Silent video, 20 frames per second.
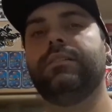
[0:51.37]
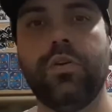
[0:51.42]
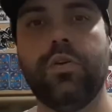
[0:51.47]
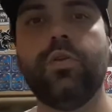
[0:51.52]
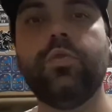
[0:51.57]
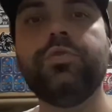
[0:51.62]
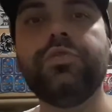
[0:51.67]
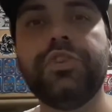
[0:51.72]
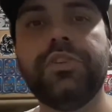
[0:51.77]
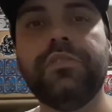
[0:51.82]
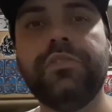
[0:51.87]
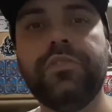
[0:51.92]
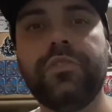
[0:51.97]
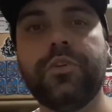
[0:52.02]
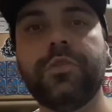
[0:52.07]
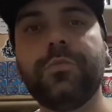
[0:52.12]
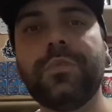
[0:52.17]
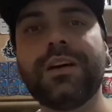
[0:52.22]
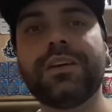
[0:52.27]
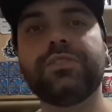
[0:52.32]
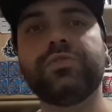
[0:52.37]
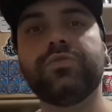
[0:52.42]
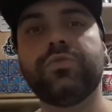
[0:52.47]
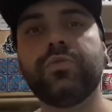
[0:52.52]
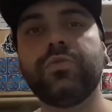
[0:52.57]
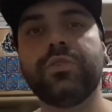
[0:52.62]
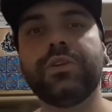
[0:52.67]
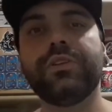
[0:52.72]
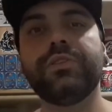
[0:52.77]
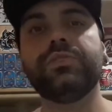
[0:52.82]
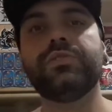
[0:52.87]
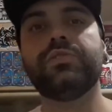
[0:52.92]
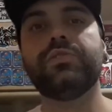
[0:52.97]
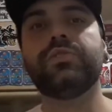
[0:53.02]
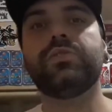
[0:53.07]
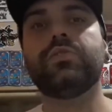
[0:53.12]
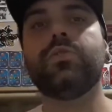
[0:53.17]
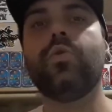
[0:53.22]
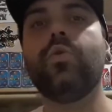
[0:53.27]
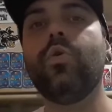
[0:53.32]
Ou de
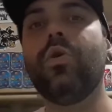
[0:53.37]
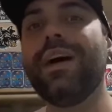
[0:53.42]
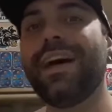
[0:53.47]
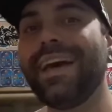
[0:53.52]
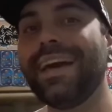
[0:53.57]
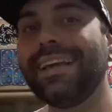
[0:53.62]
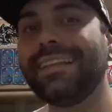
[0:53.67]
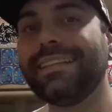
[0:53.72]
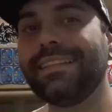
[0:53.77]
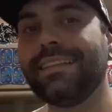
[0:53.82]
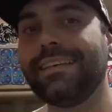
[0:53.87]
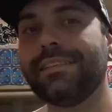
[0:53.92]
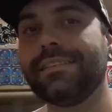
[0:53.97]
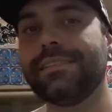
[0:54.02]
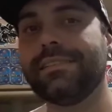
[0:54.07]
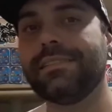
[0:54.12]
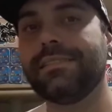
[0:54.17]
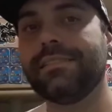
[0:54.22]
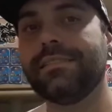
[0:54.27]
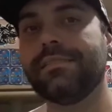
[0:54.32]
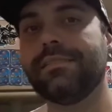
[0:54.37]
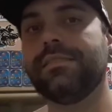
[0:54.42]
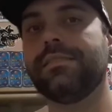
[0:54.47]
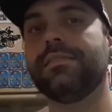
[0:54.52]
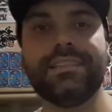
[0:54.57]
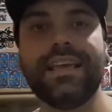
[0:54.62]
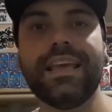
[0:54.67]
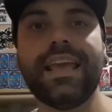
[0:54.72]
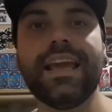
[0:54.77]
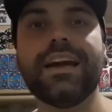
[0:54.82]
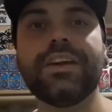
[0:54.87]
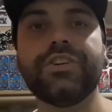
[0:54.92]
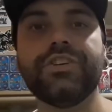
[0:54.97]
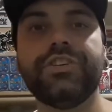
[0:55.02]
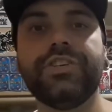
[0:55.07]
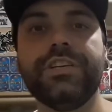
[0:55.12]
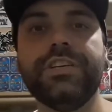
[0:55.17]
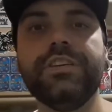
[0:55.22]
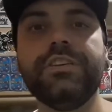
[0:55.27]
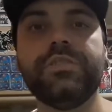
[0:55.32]
informações corretas, sem
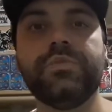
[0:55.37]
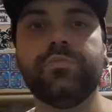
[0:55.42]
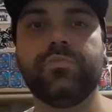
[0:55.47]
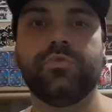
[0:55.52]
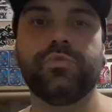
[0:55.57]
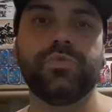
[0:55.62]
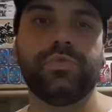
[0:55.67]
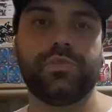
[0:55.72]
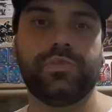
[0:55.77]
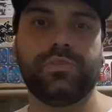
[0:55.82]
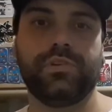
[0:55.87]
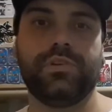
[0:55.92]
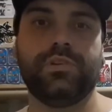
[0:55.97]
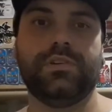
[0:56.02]
achismos?